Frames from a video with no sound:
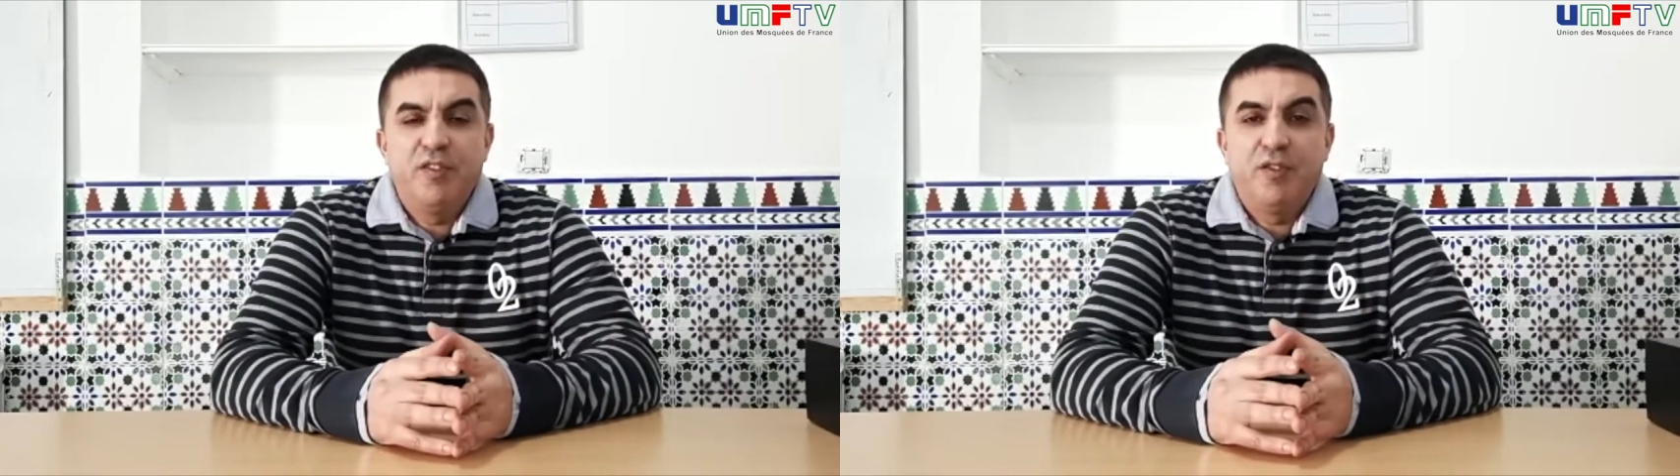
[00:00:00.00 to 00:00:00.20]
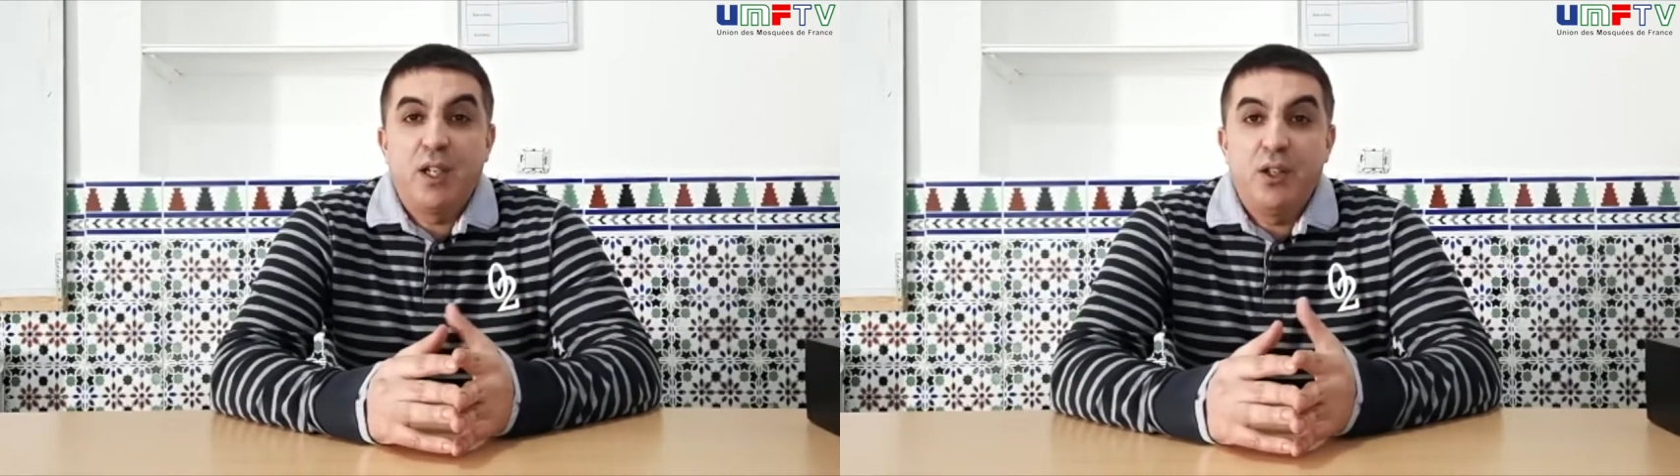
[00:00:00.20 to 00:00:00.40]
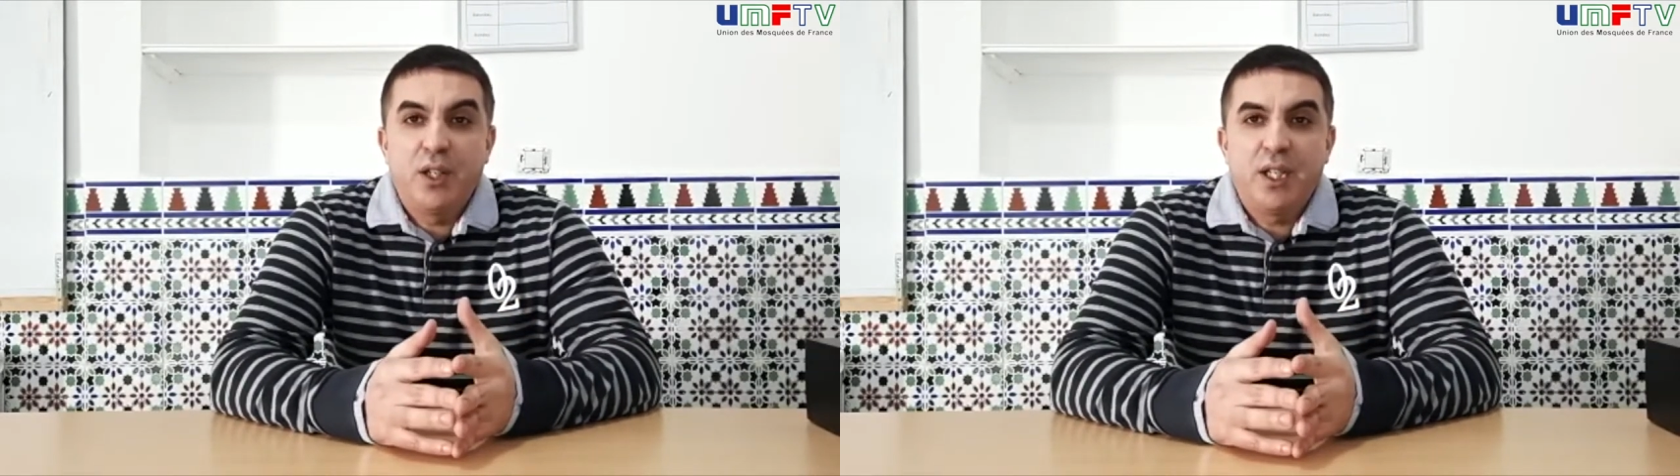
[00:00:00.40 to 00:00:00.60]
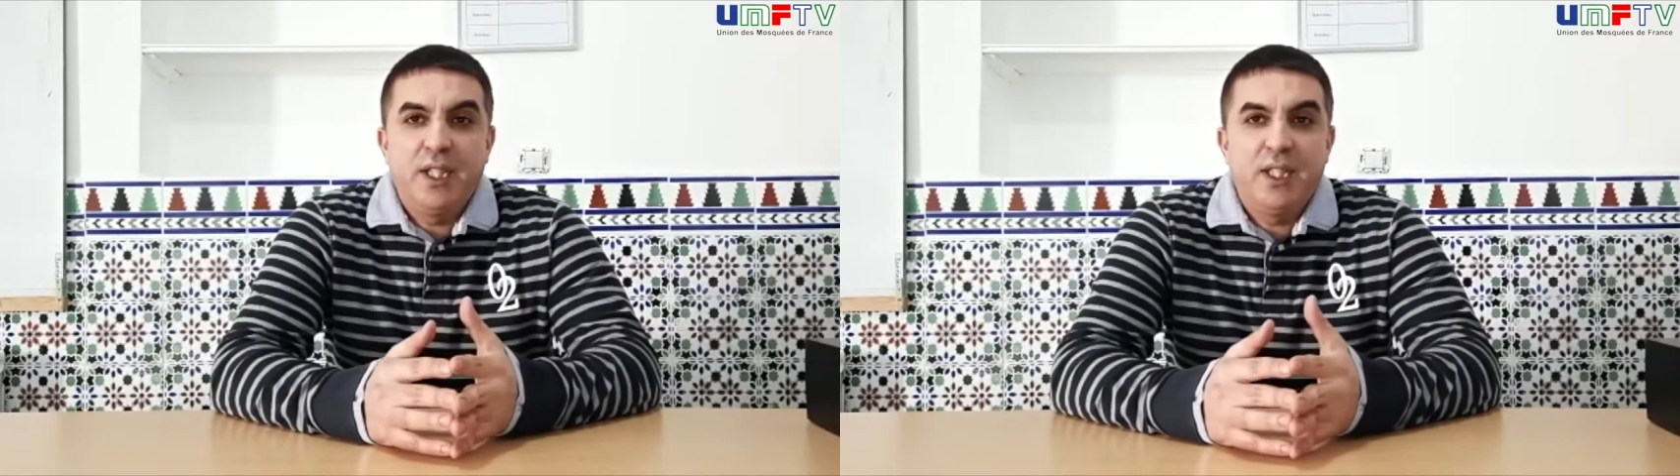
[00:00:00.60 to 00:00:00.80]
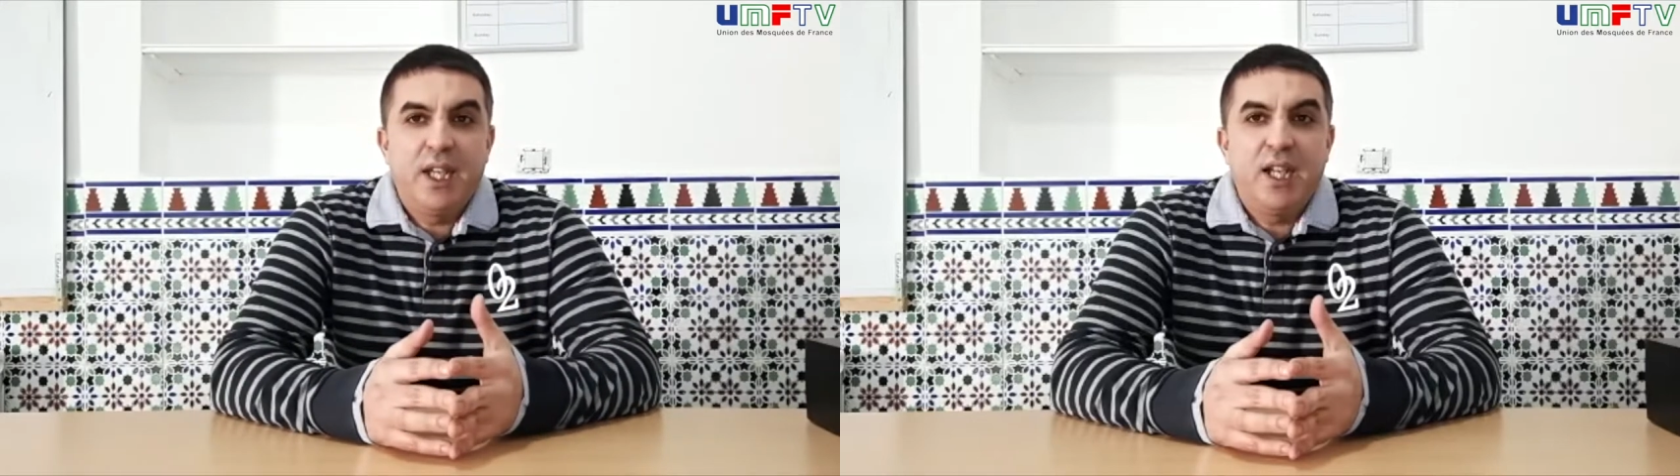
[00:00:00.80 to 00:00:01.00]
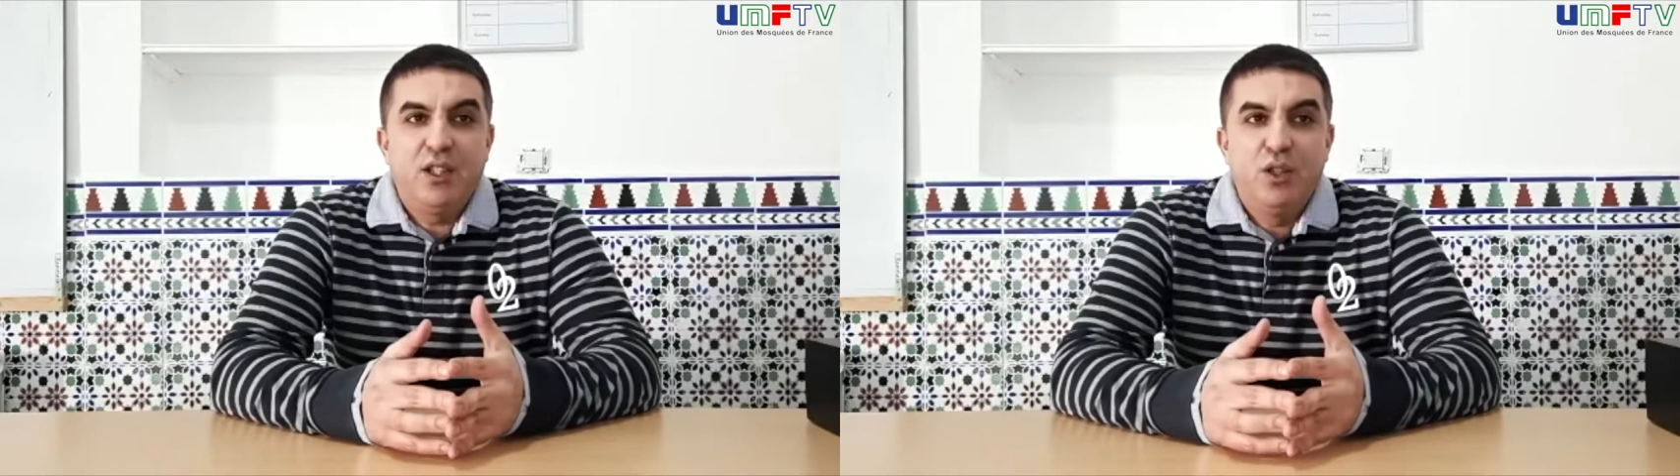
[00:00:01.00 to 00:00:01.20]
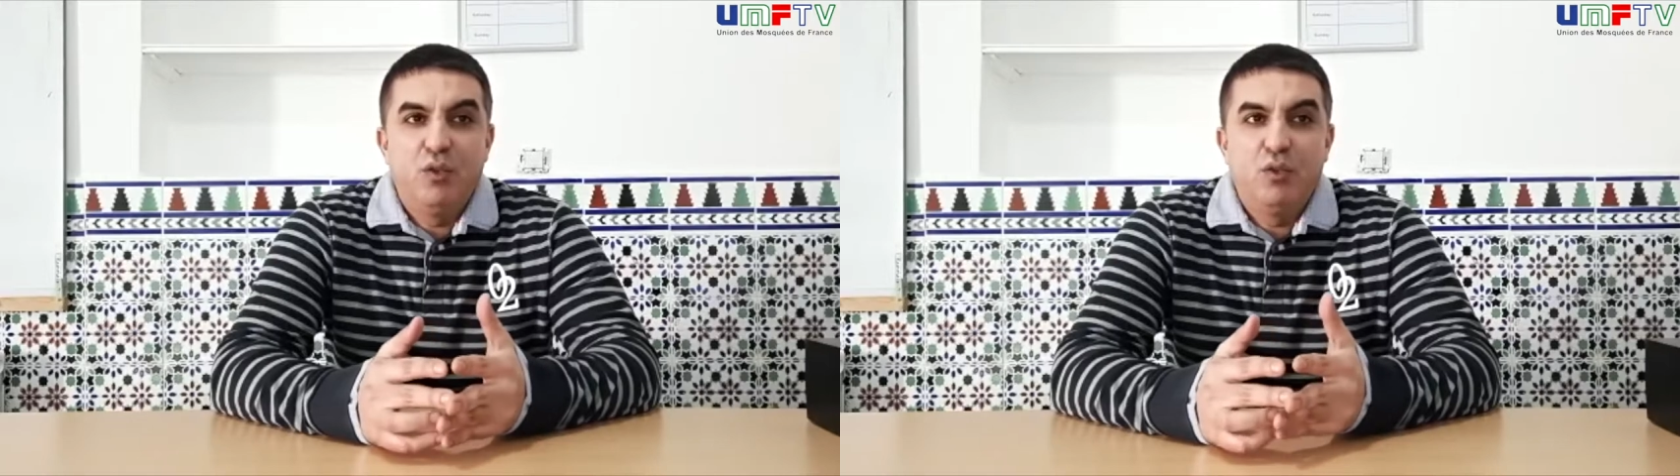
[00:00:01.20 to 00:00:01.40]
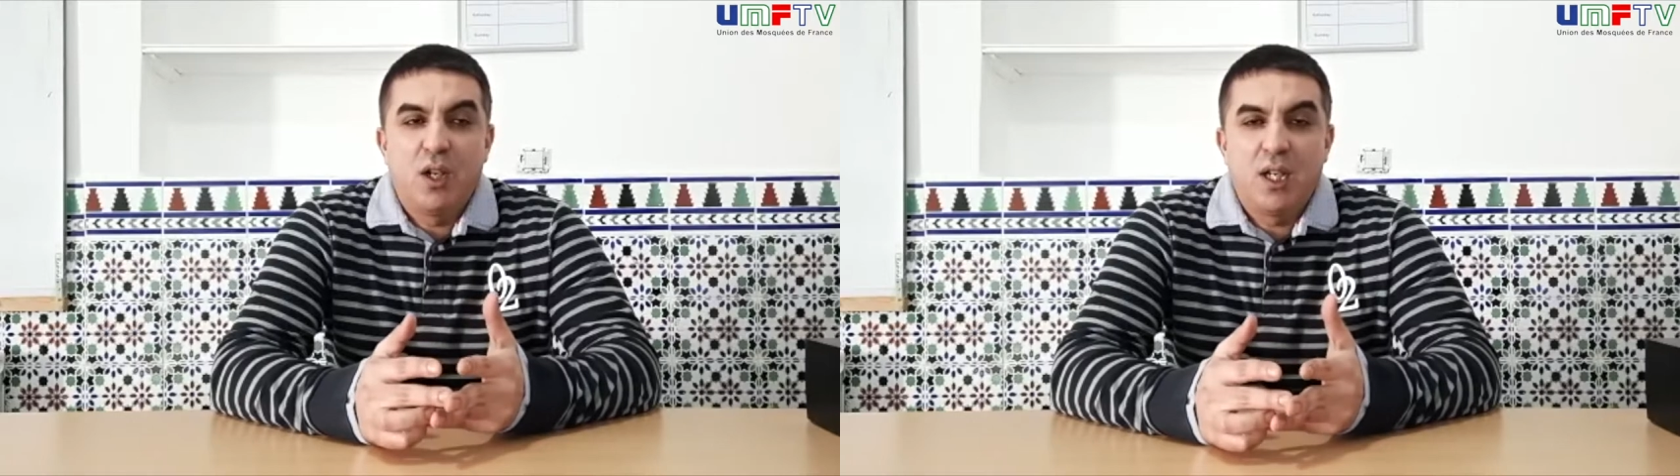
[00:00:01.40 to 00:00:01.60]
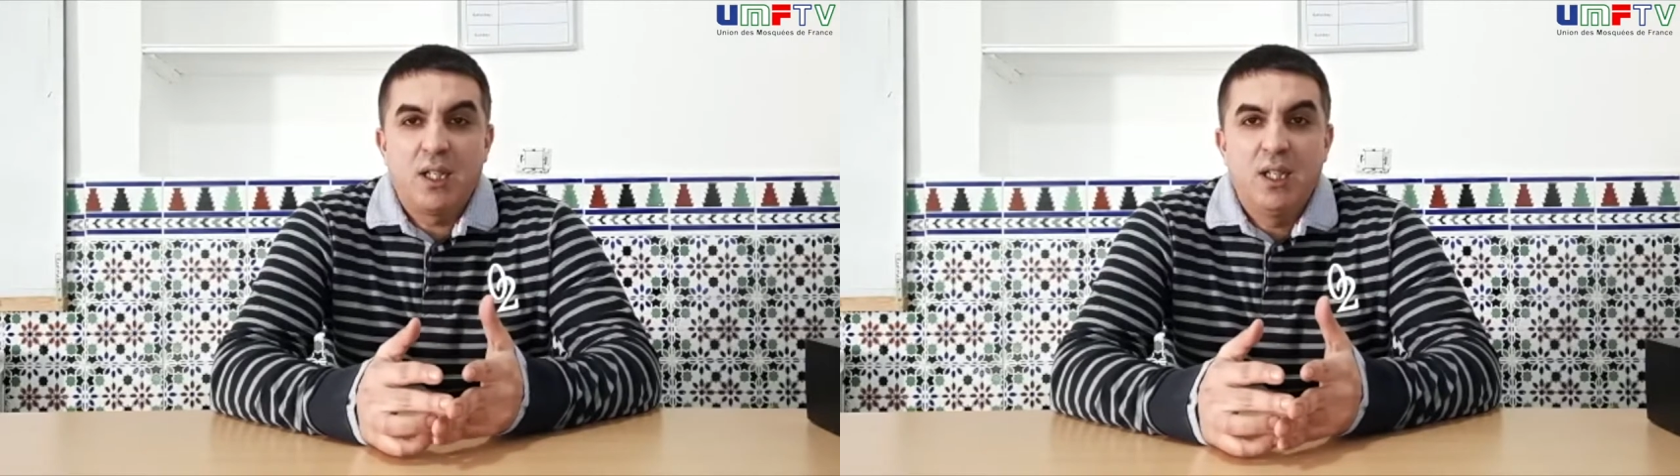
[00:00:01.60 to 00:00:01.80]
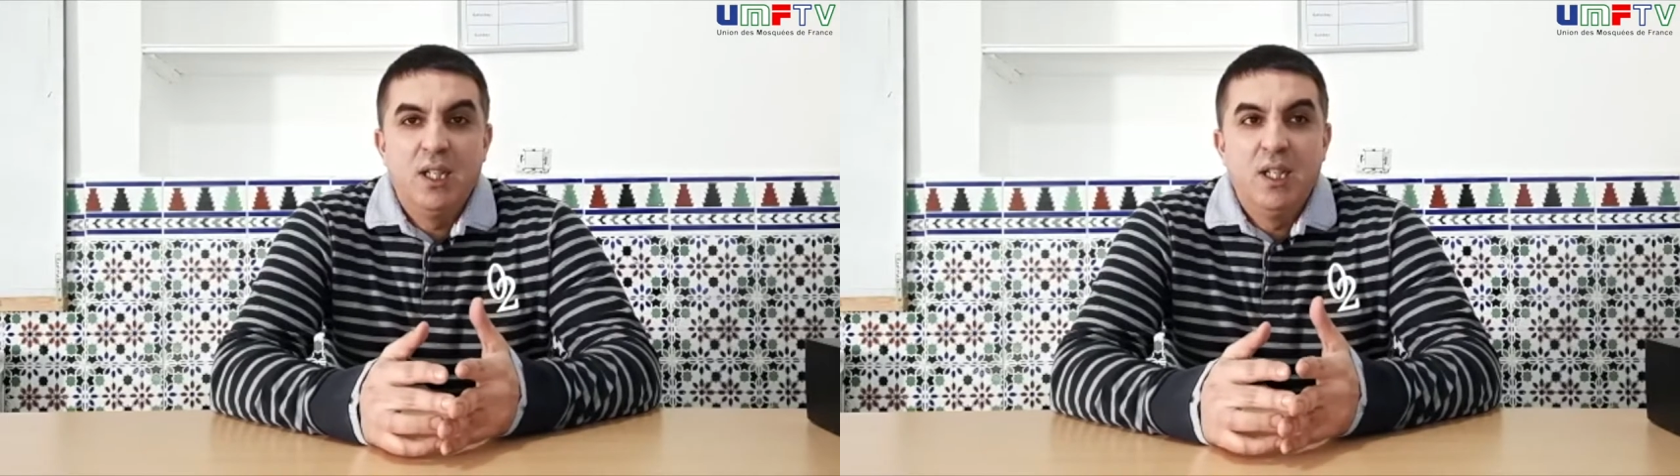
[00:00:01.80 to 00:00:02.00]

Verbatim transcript: valeurs étaient un devoir